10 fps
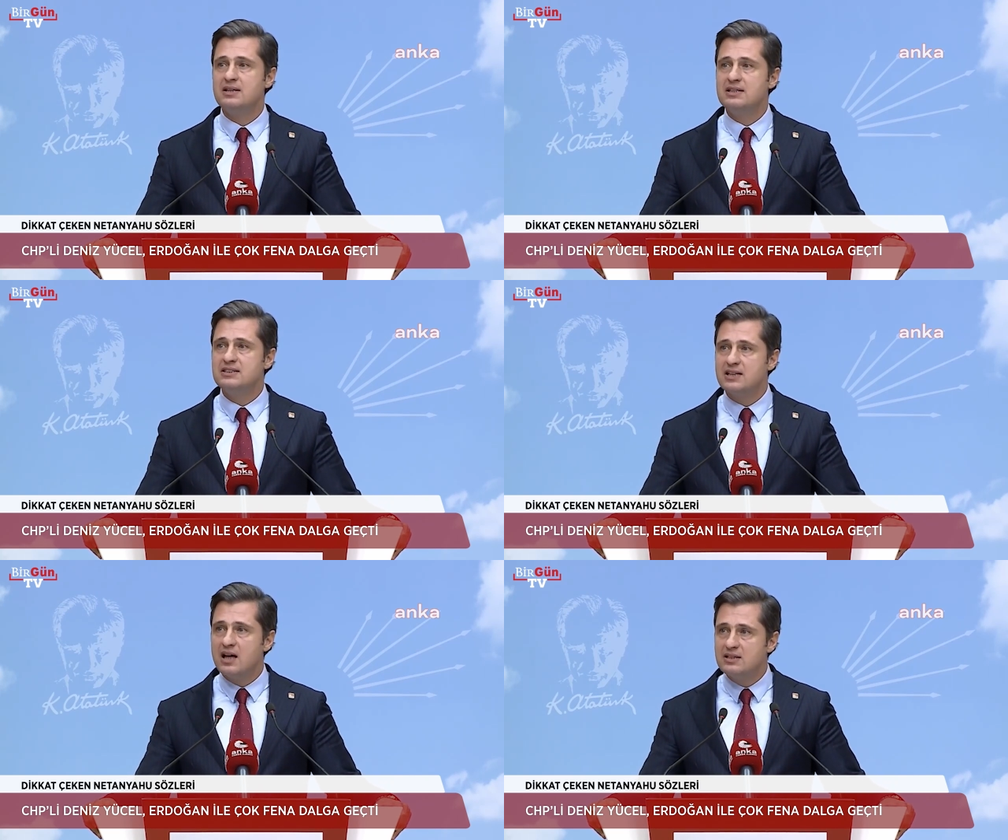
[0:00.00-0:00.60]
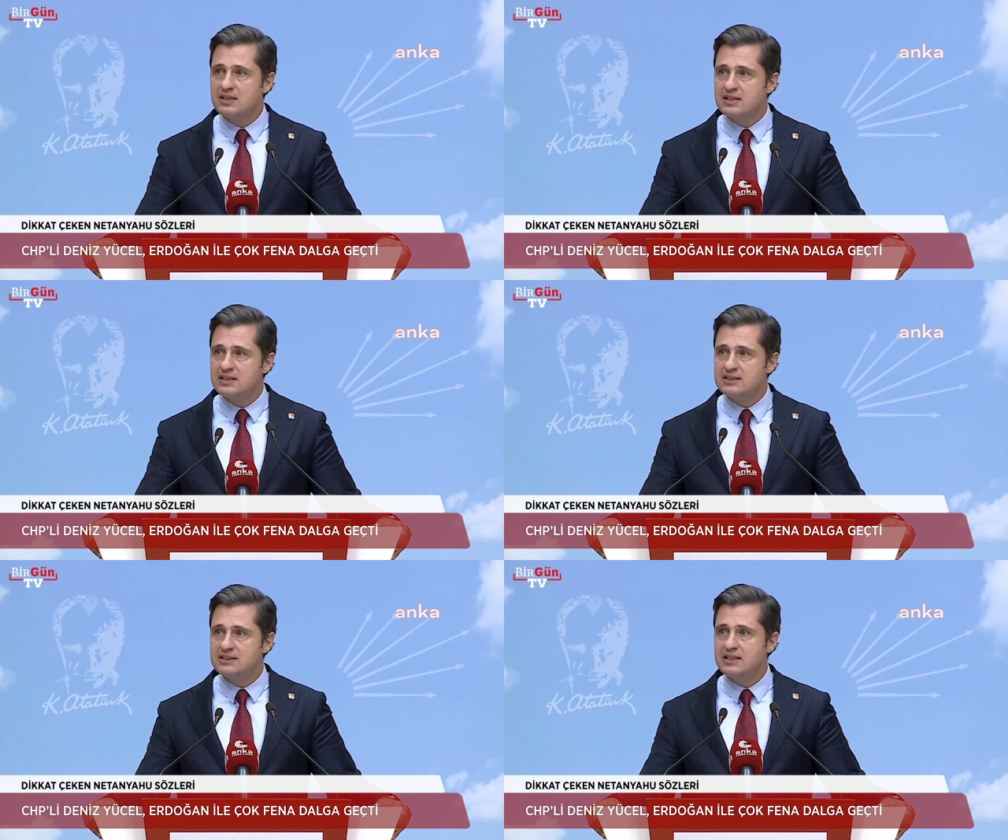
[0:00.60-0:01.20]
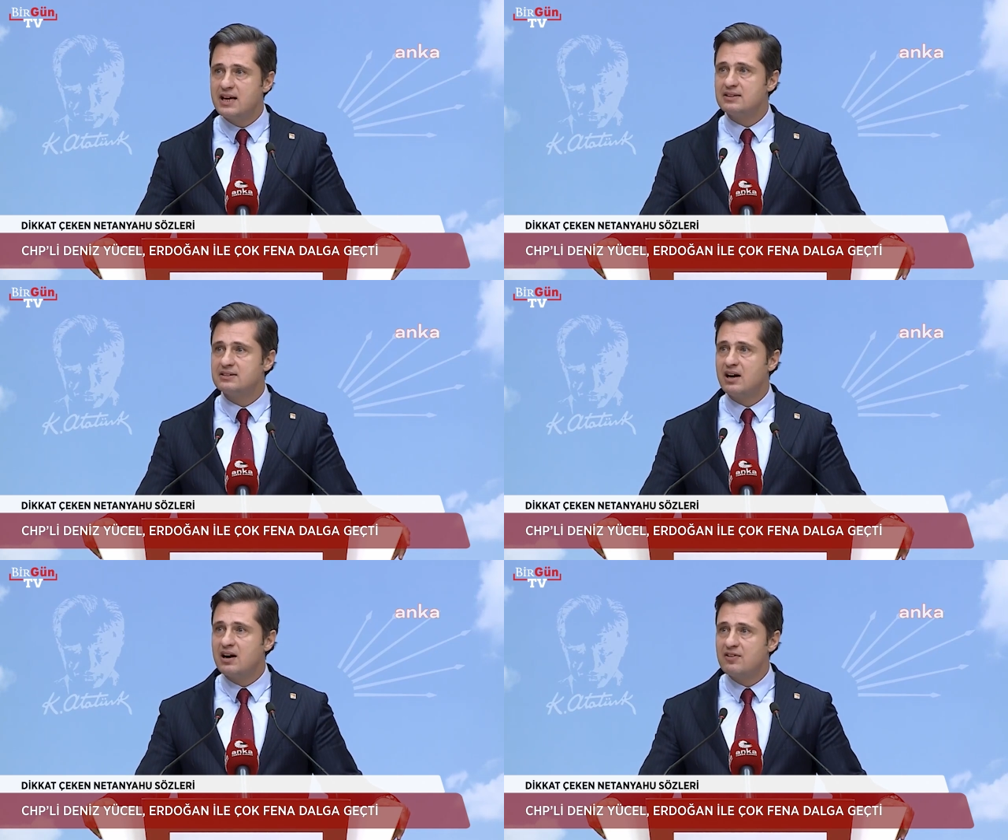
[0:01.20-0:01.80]
insanlık krizine
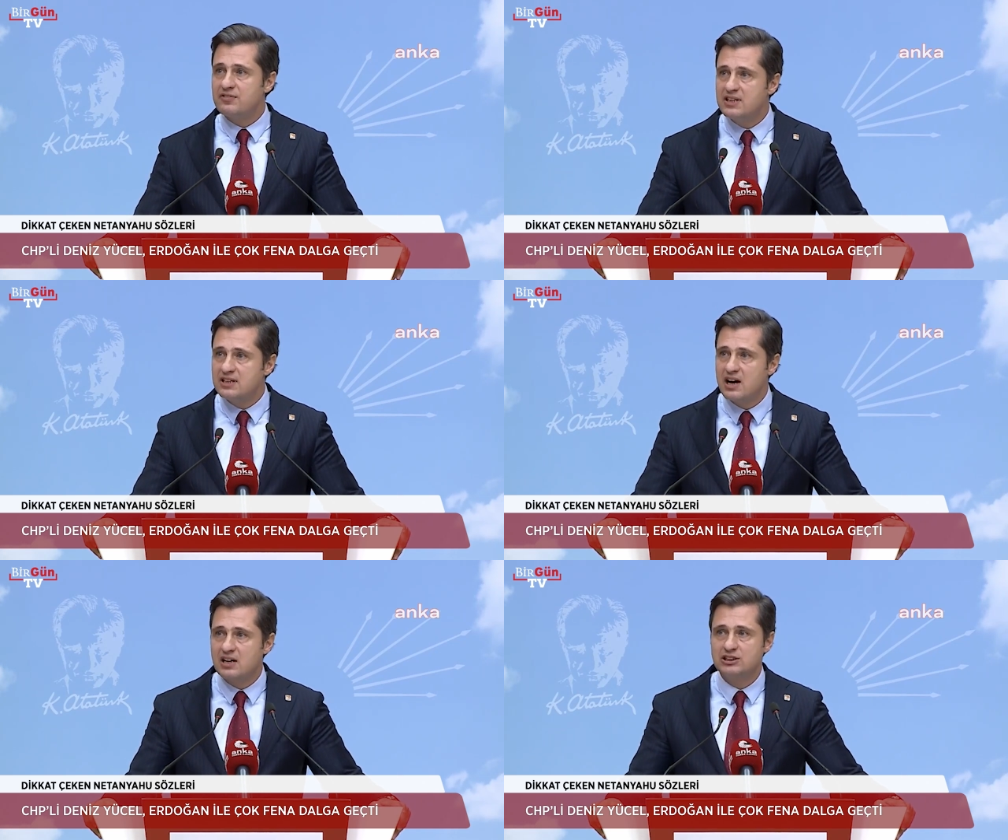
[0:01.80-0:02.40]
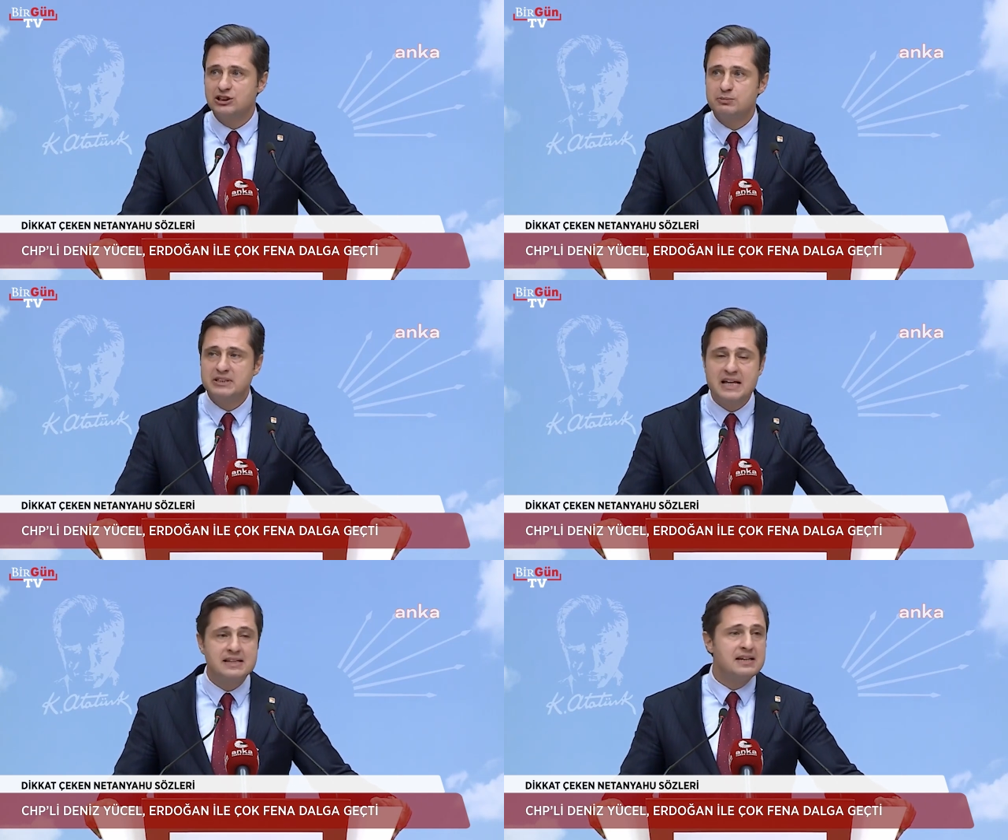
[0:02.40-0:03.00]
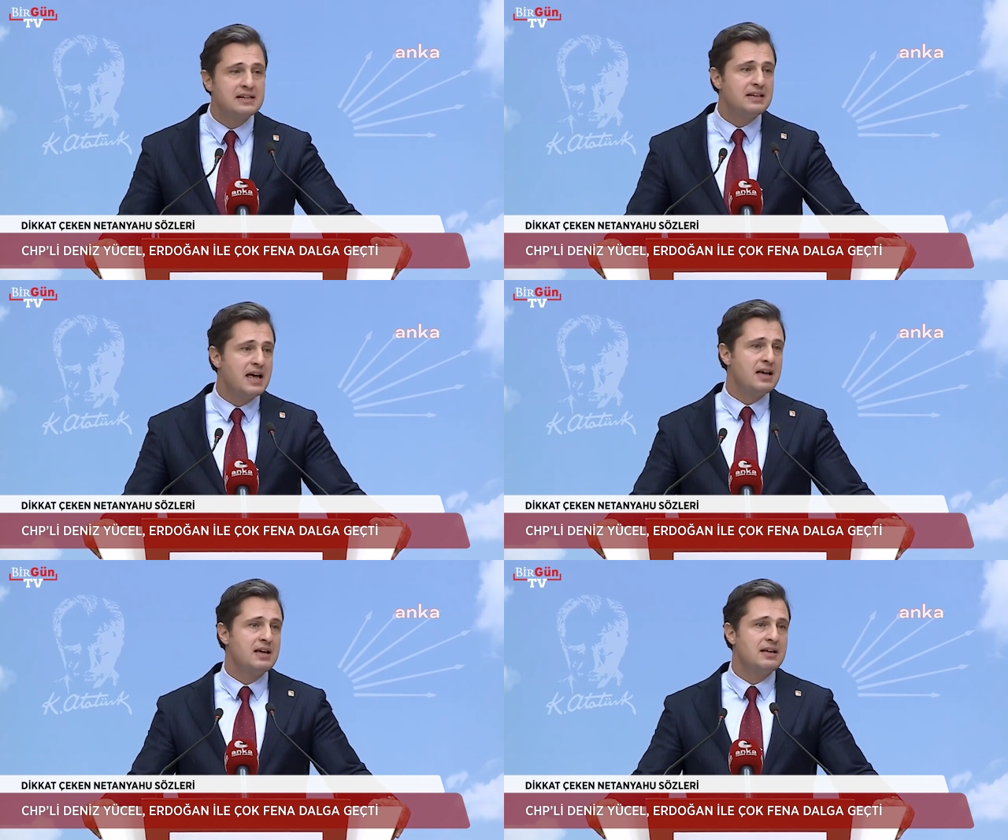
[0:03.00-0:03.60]
tarafgir yaklaşımı
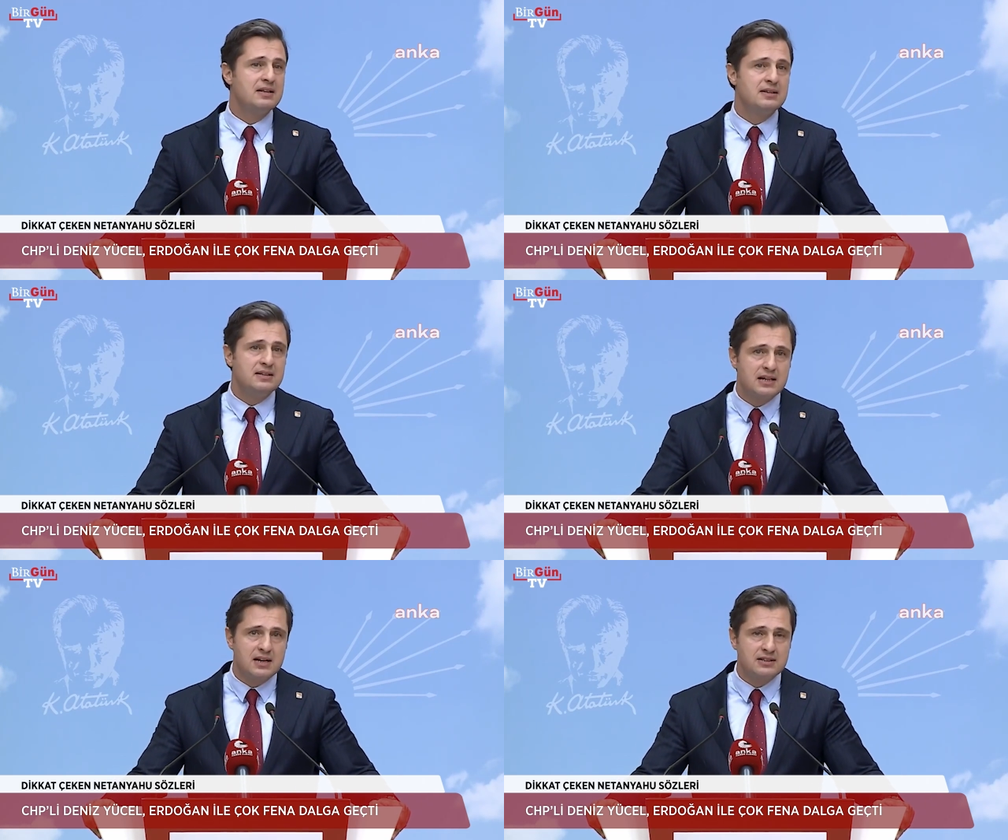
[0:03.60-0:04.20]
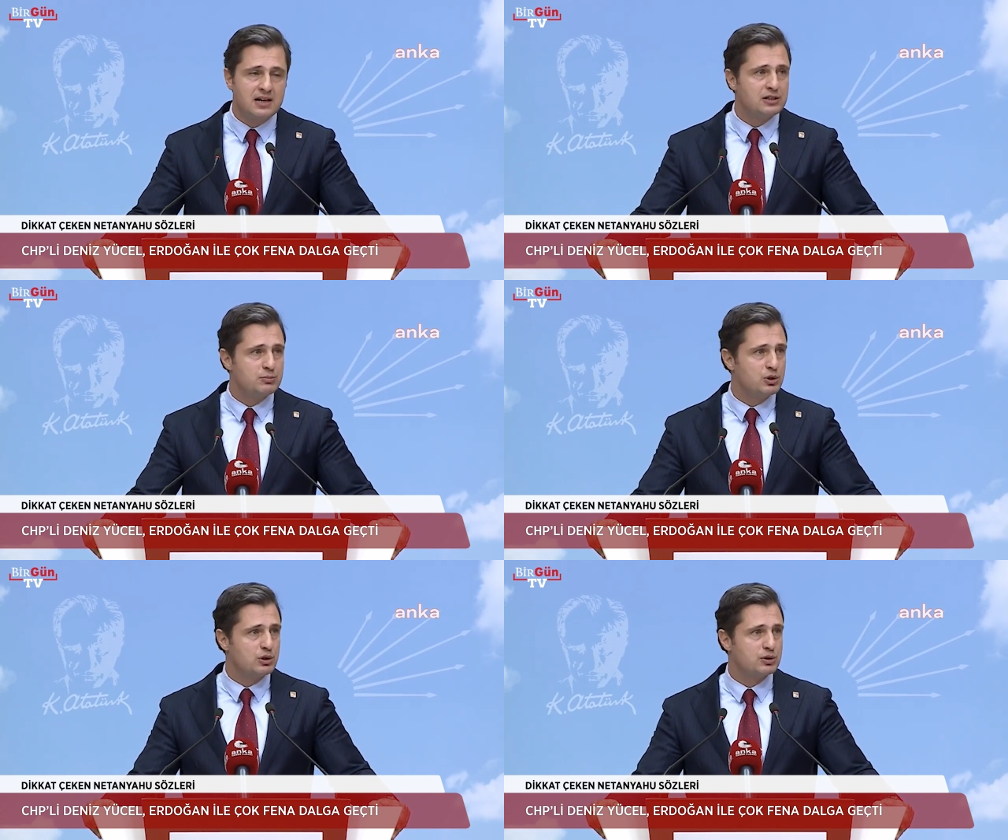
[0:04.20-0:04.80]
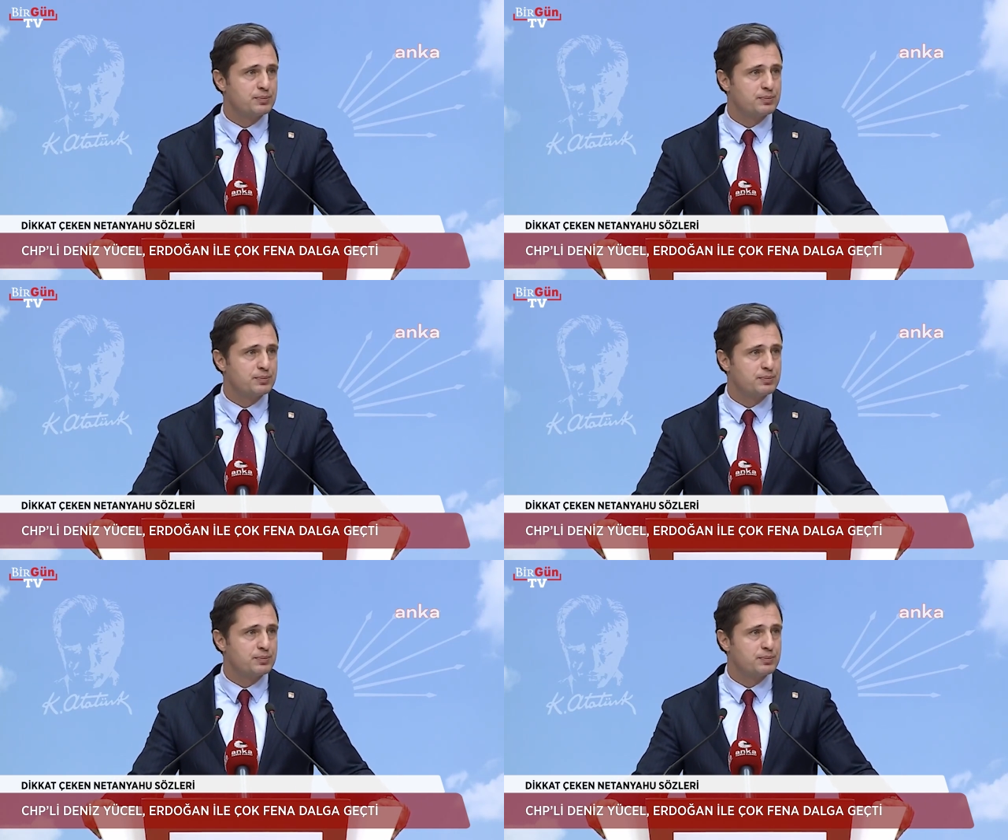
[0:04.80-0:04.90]
nedeniyle dikkate alınmıyor.